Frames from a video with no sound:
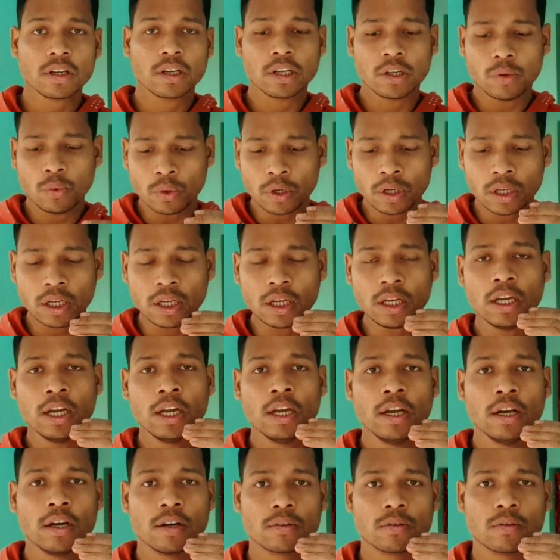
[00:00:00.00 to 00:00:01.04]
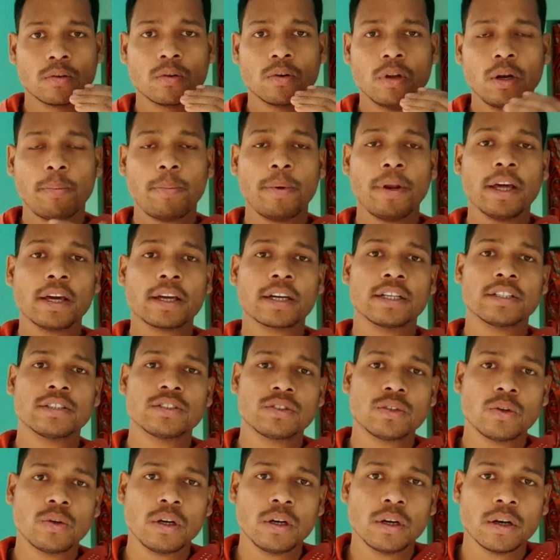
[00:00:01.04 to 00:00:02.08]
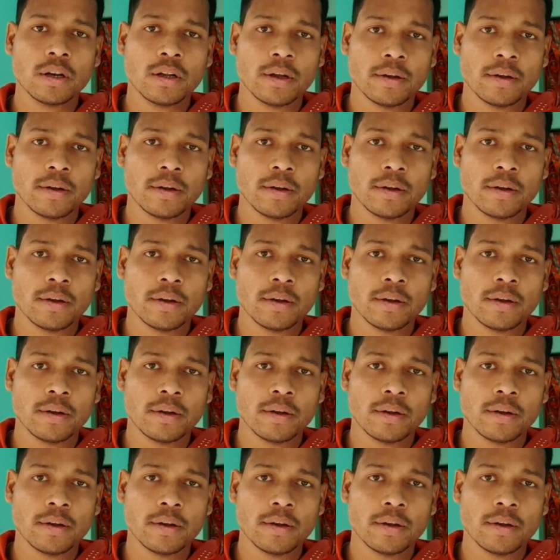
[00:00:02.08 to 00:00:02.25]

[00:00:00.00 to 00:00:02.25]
क्योंकि गूगल प्ले कंसोल